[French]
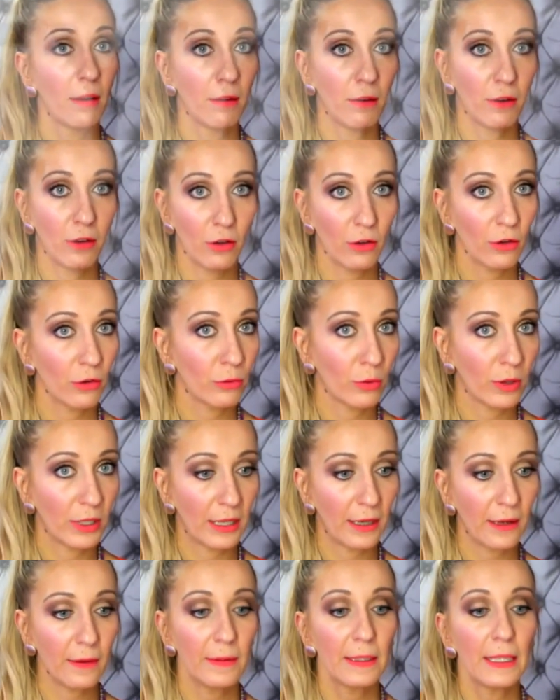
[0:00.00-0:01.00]
euh, euh,
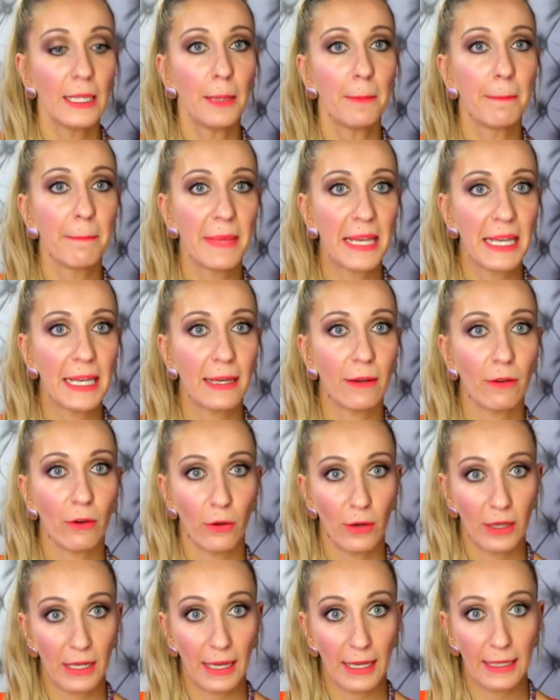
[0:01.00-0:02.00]
voilà. Mais
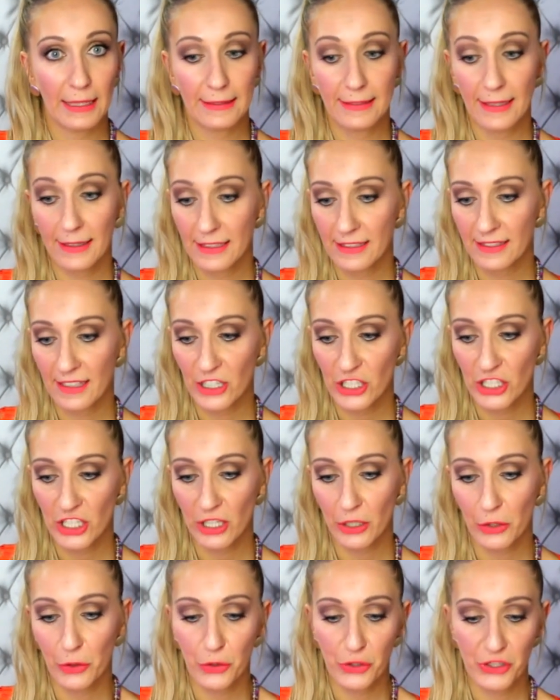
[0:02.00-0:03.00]
là, les derniers
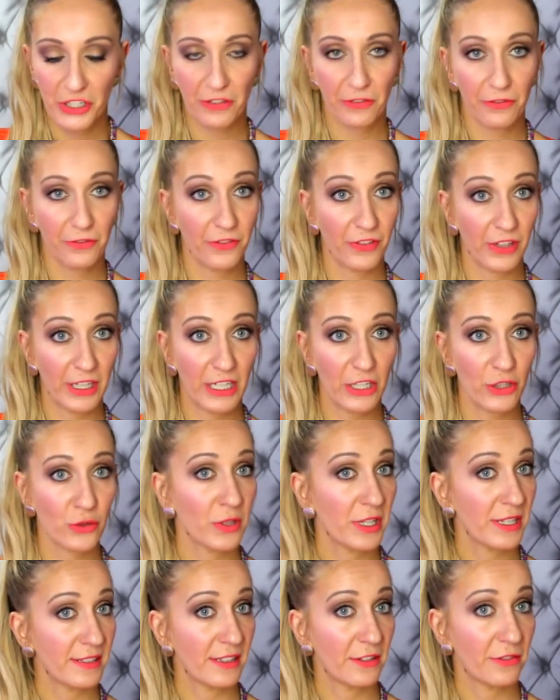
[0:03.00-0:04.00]
achats que j'ai faits,
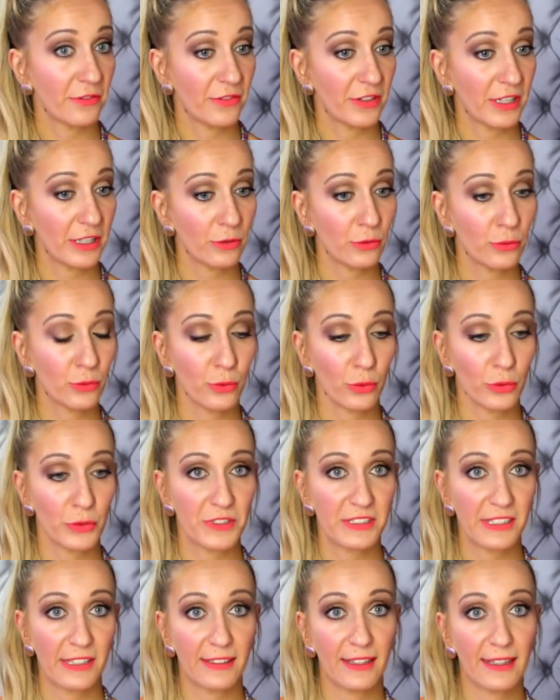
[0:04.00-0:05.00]
je les ai faits sur
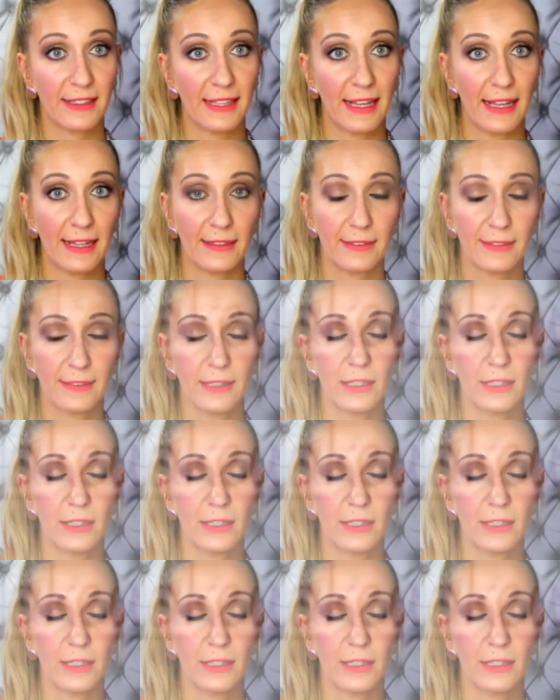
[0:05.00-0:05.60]
le site internet